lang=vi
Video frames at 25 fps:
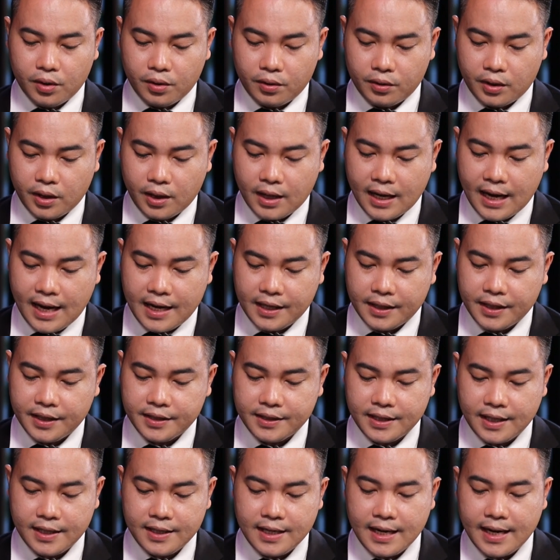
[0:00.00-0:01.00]
thường thiệt hại
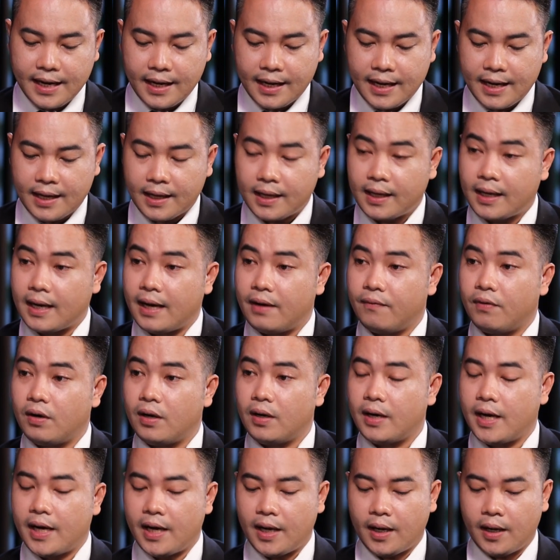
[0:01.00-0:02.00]
khi xảy ra các cái
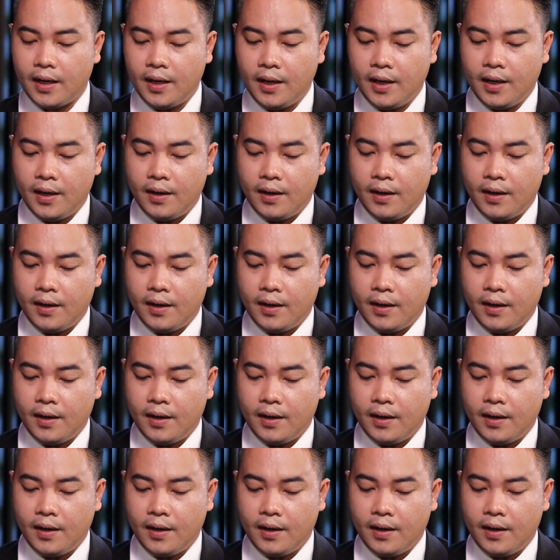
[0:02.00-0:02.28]
vấn đề